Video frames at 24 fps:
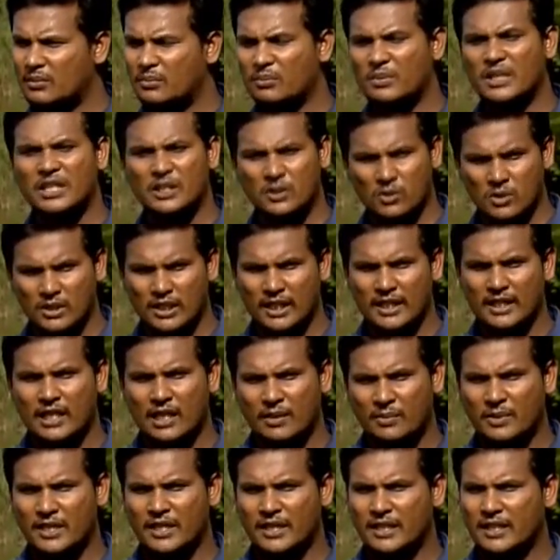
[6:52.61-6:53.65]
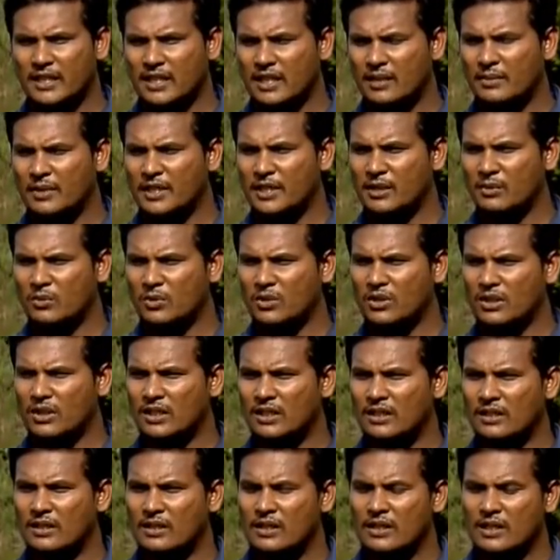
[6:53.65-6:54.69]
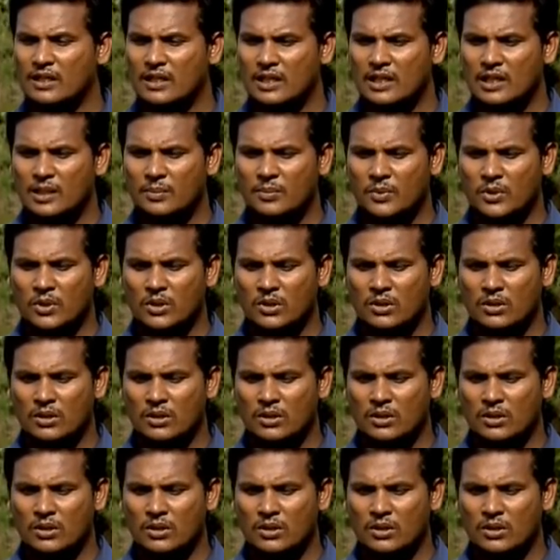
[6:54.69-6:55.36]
மீன் குட்டை அப்படி இருக்குது அப்படின்னும் போது இப்போ